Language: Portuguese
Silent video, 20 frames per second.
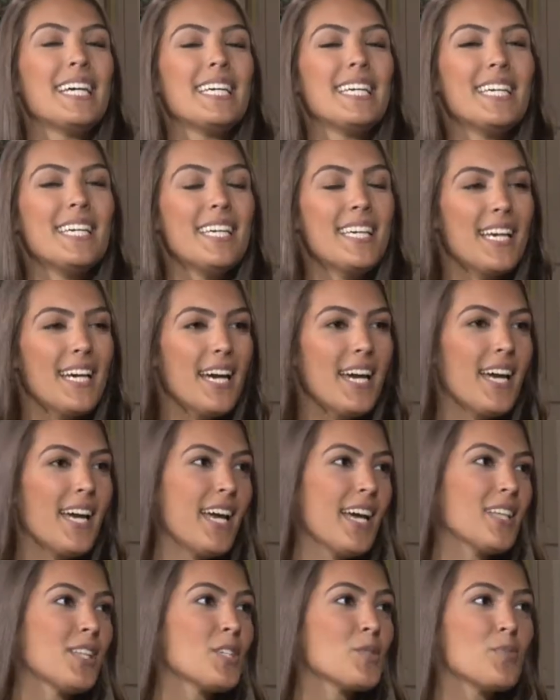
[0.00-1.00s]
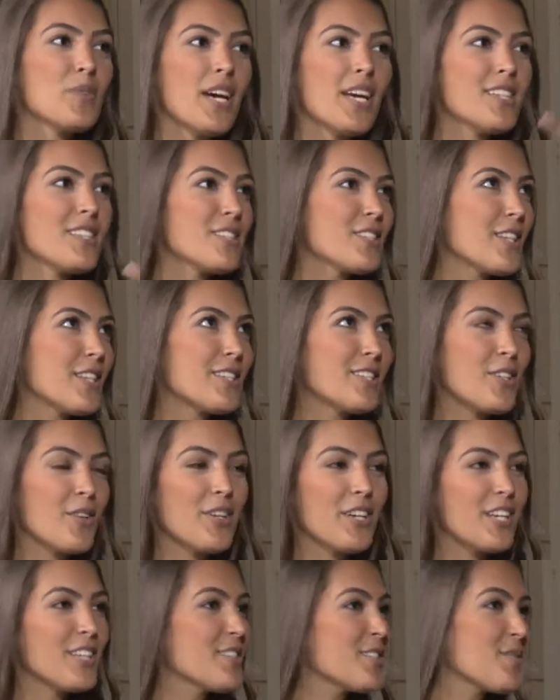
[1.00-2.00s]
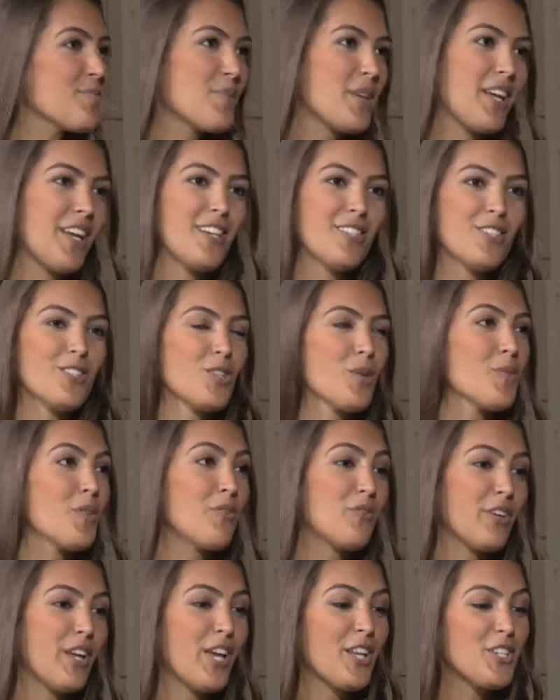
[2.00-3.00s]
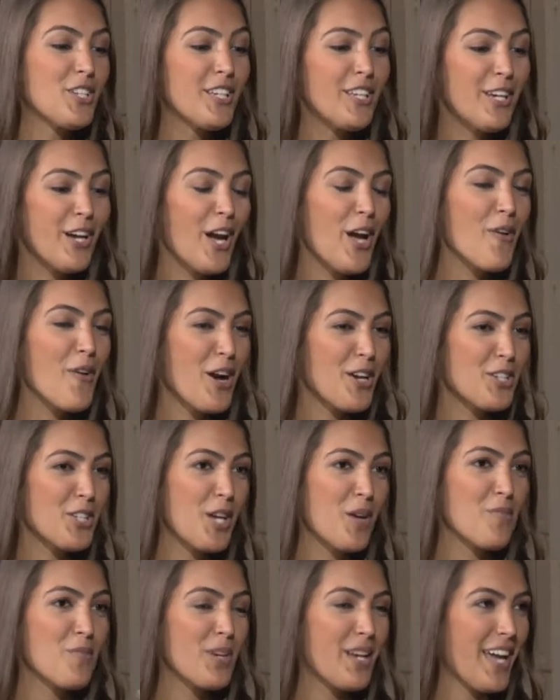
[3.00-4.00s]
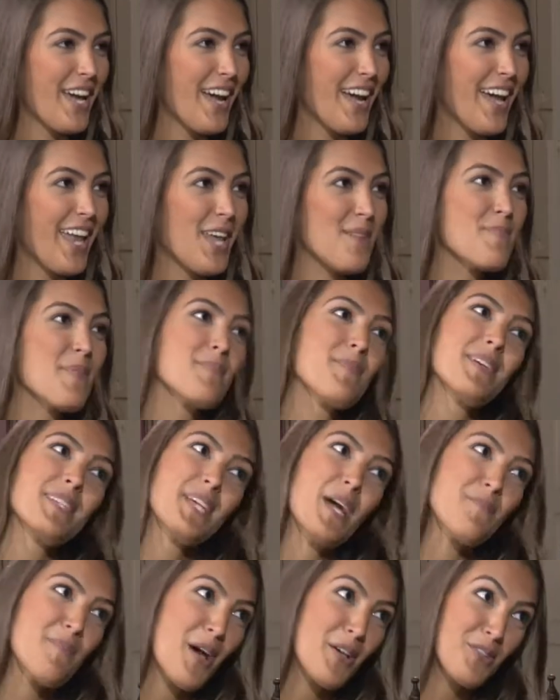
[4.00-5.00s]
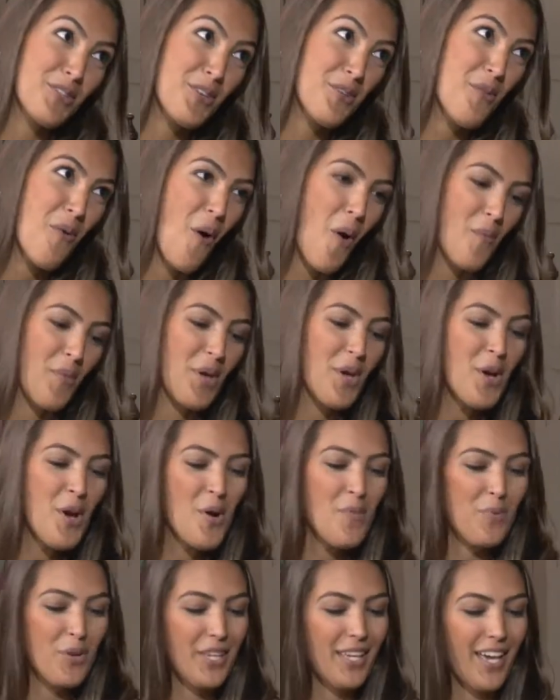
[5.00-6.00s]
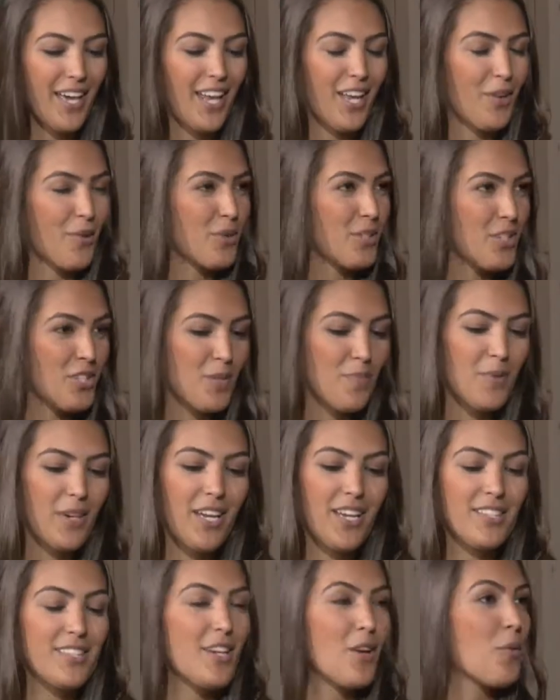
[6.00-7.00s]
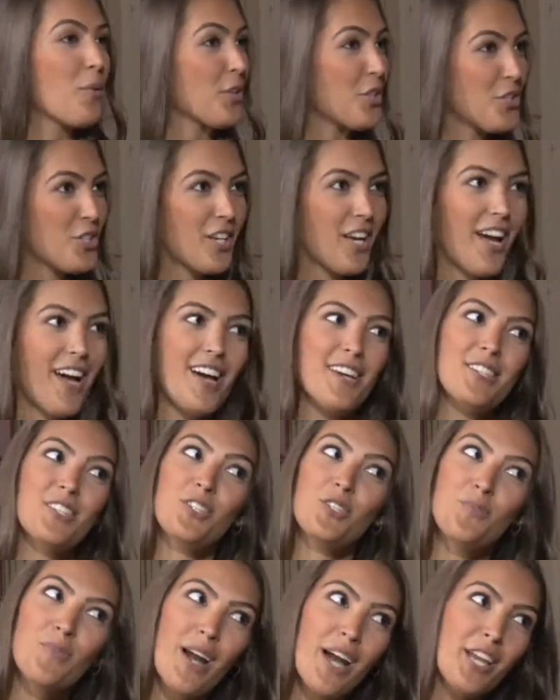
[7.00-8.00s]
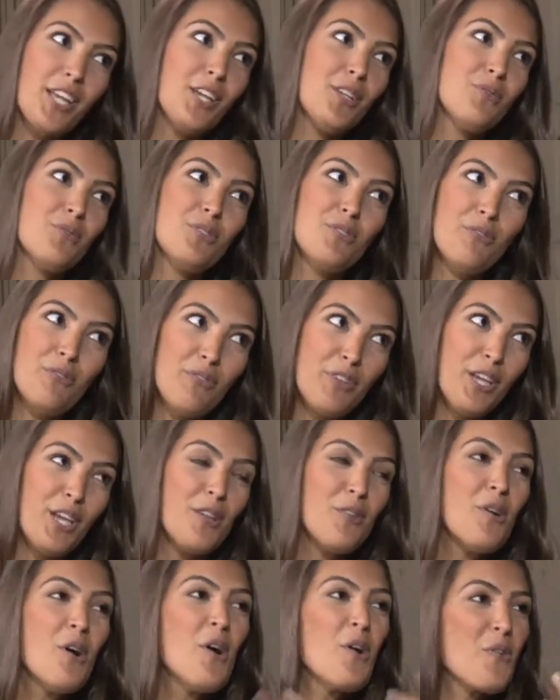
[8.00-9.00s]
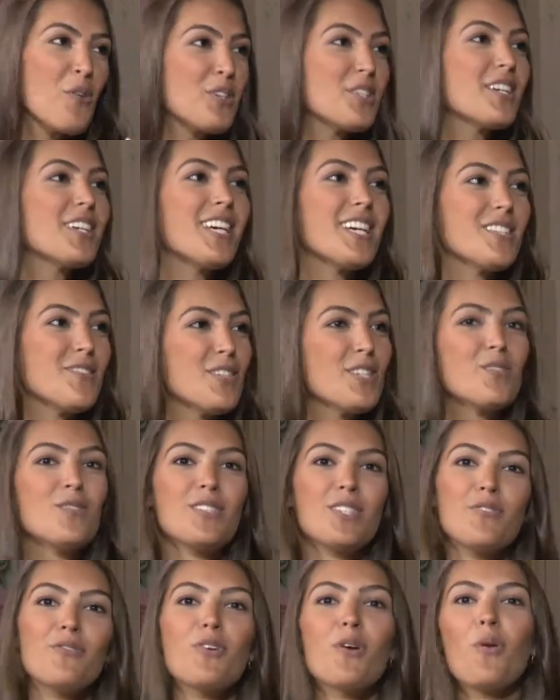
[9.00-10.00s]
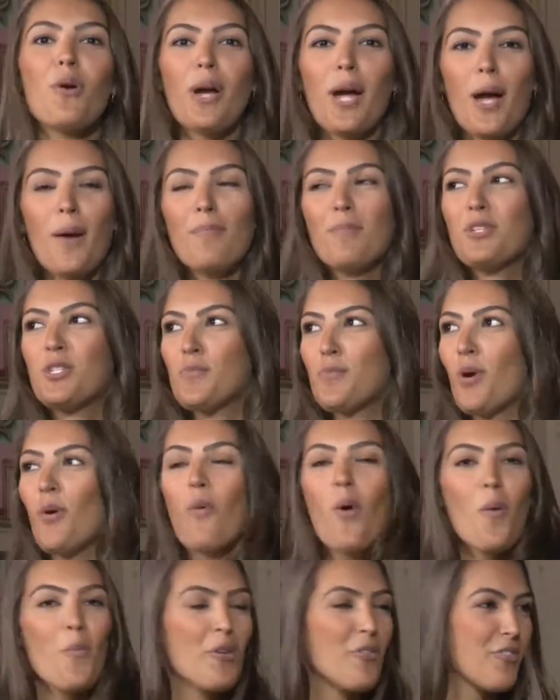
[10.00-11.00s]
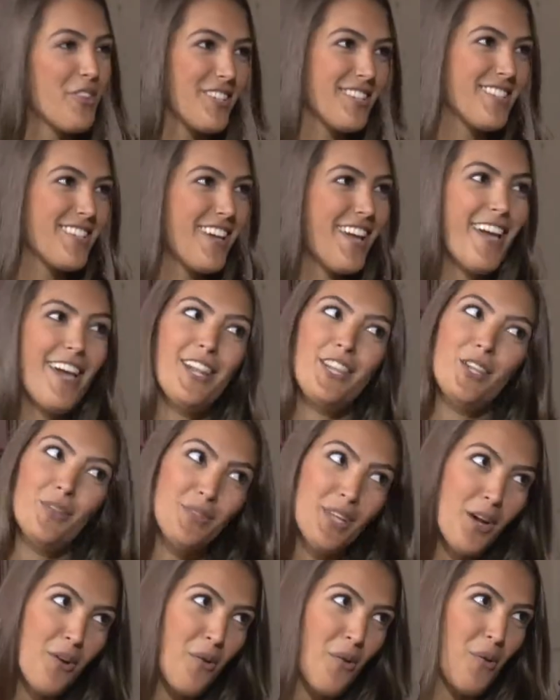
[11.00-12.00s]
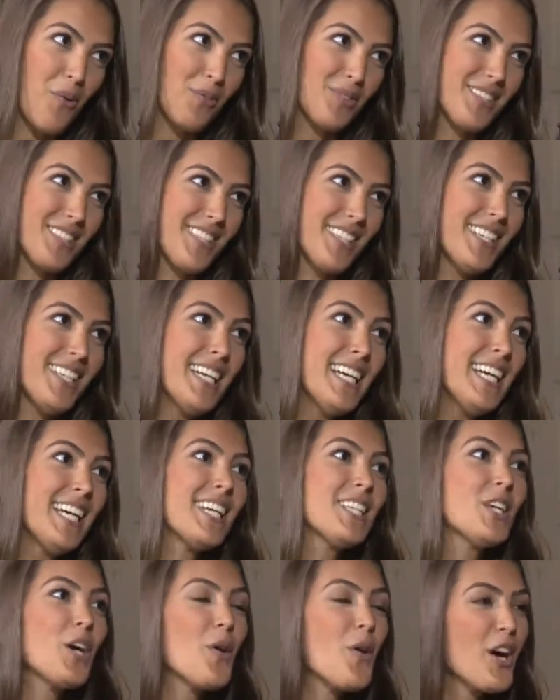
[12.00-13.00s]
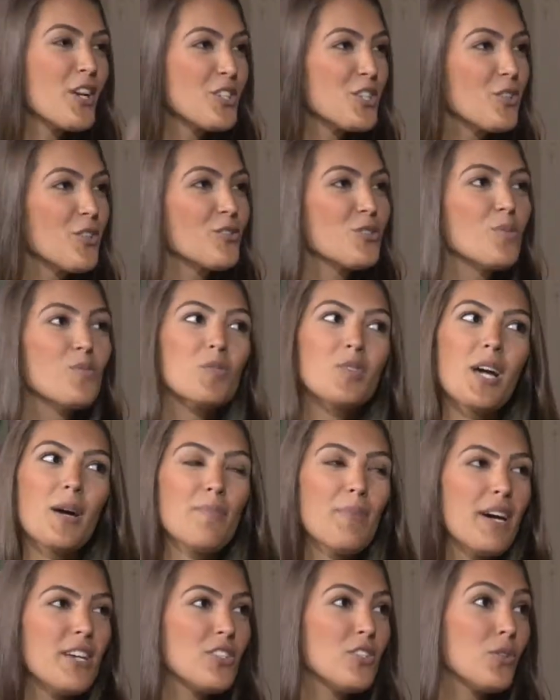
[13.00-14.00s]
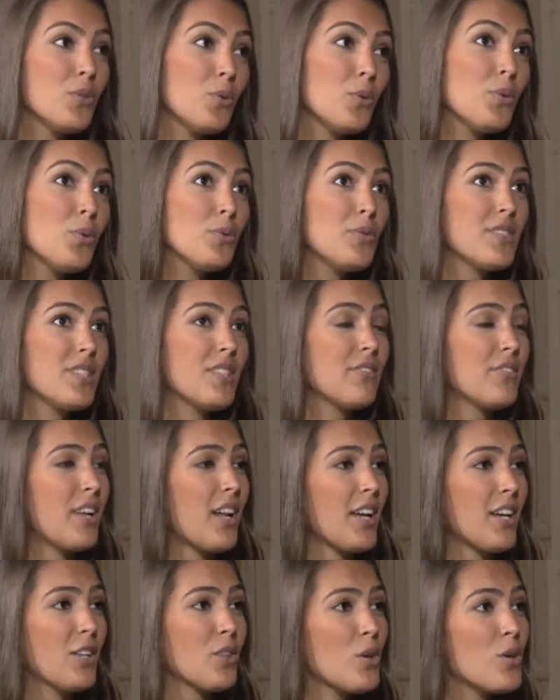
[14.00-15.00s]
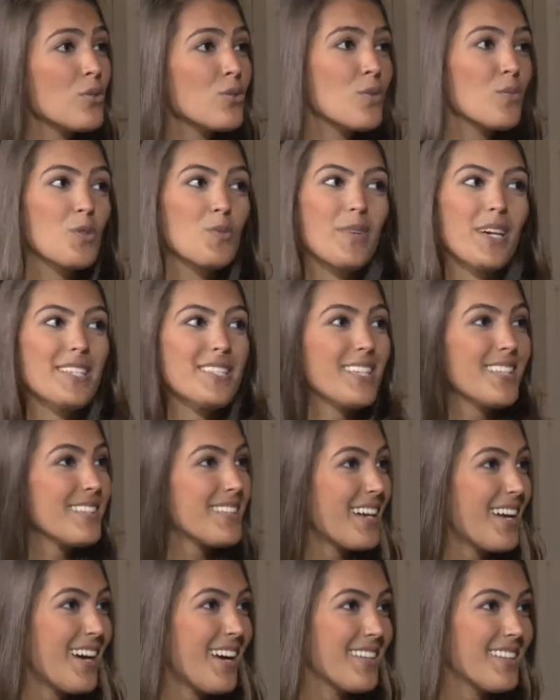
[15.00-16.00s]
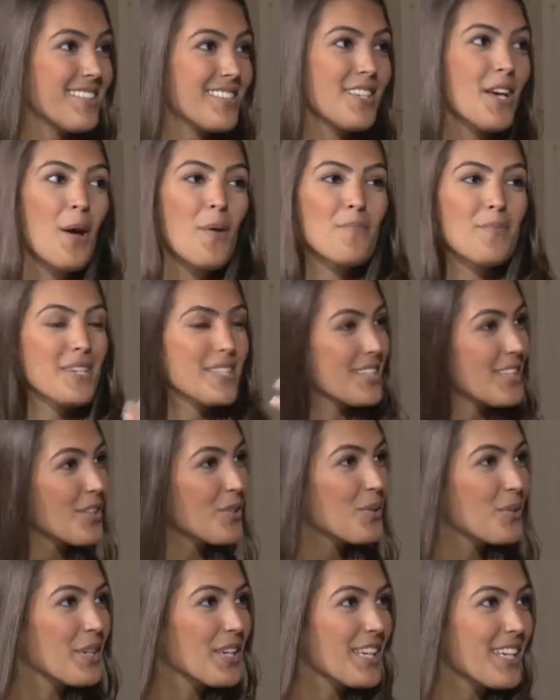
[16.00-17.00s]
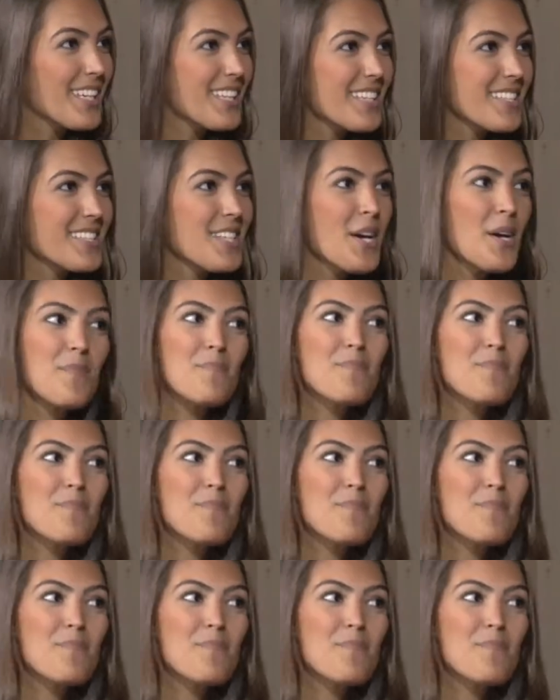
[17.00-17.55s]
E é, as mulheres estão em grandes empresas, estão à frente. E eu acho que a mulher ela é bem mais capaz do que o homem, porque ela cuida de empresa, cuida de casa, de marido, de filho, coisa que às vezes se você for colocar, pedir para um homem fazer, ele não dá conta. Então eu acho que nós somos capazes de tudo, sem falar que nós somos mais centradas, mais tranquilas,